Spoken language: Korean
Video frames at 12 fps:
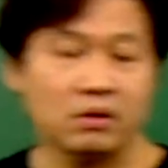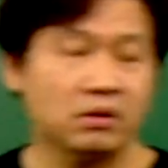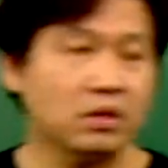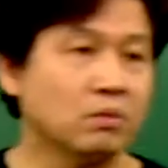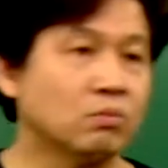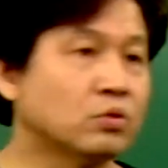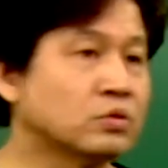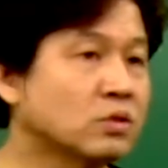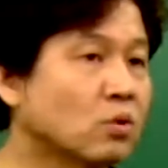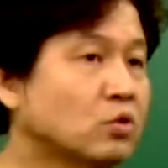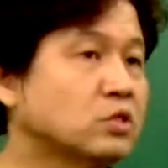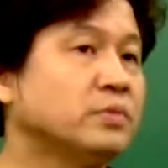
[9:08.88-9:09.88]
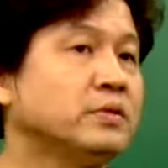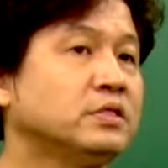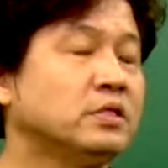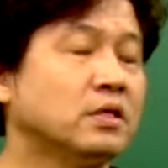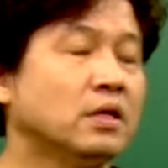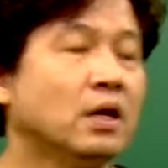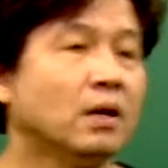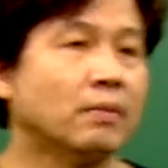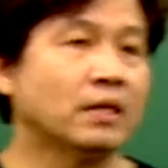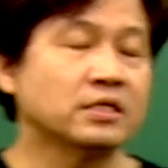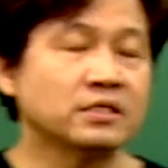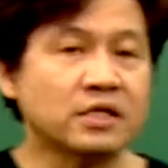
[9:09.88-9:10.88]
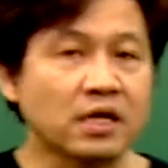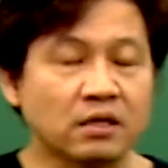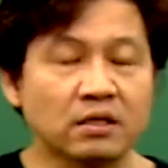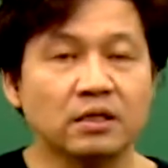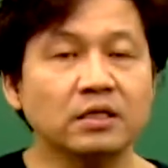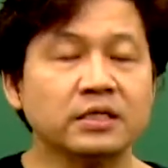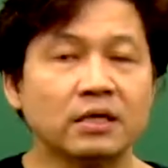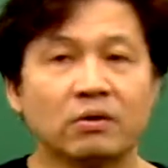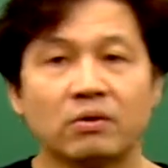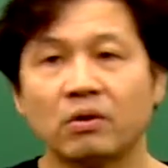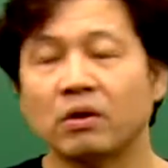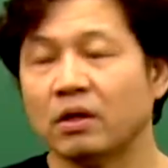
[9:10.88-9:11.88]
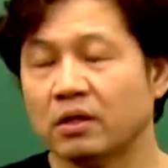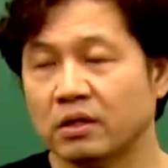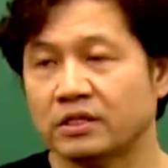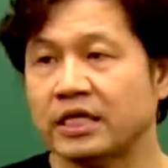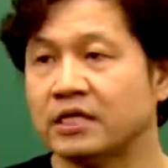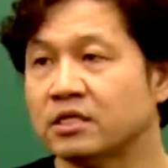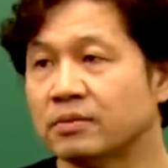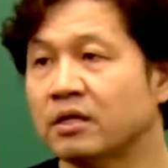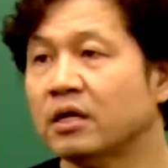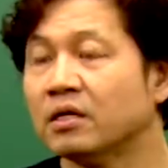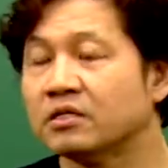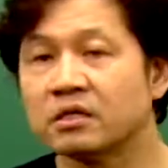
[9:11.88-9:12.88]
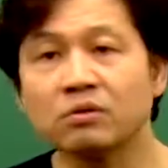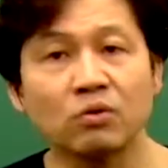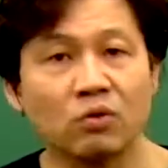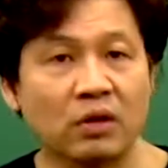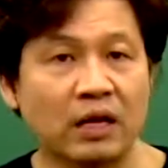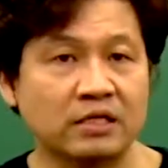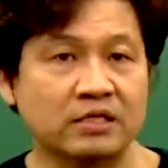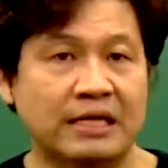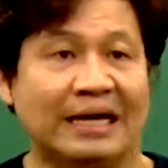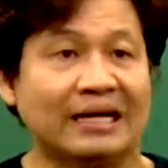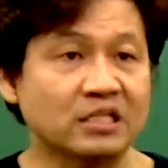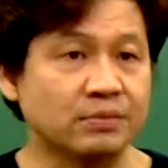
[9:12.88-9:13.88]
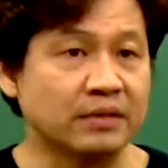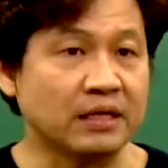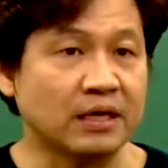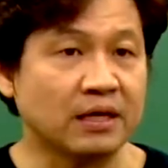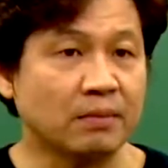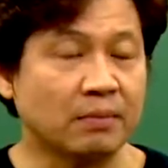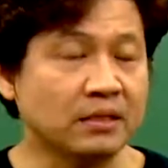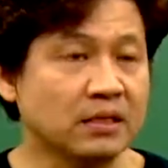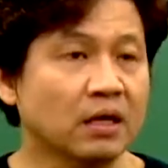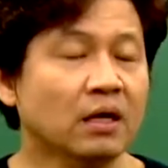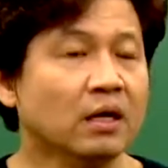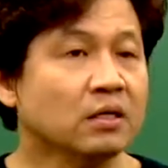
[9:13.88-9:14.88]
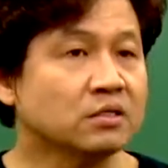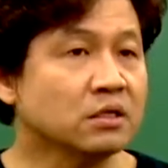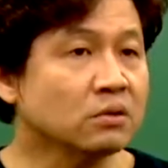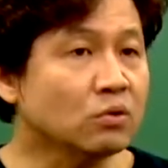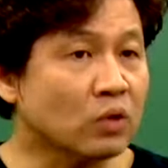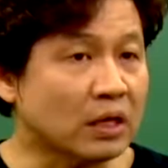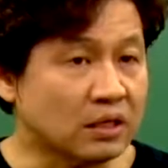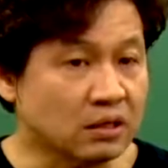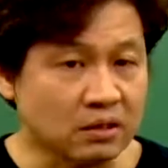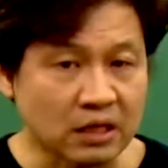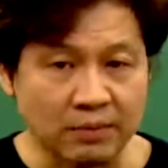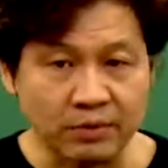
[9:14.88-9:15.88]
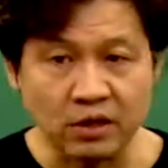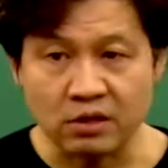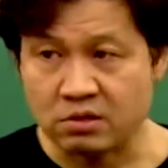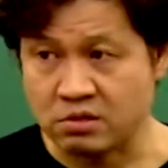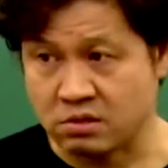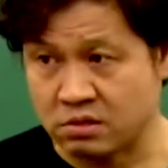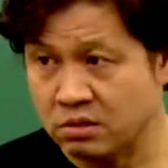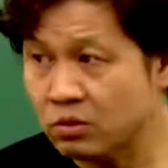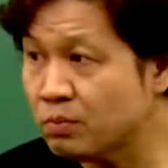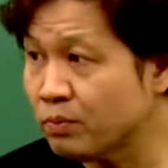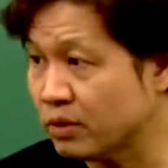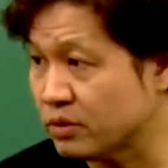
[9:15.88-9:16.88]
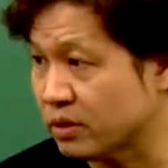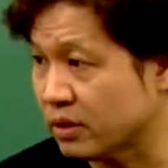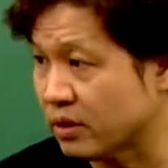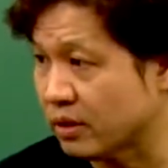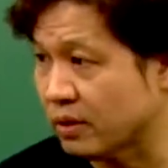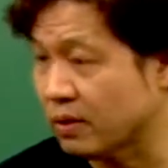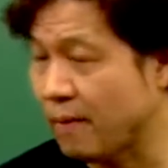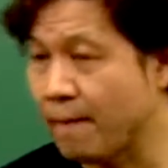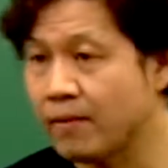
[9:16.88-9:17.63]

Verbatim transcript: 그런데 무슨 고집인지 마산 창원 이상으로 어, 체인점을 전국화하지는 않았습니다. 만약 전국화되었다면 큰 눈물을 쓸 거예요.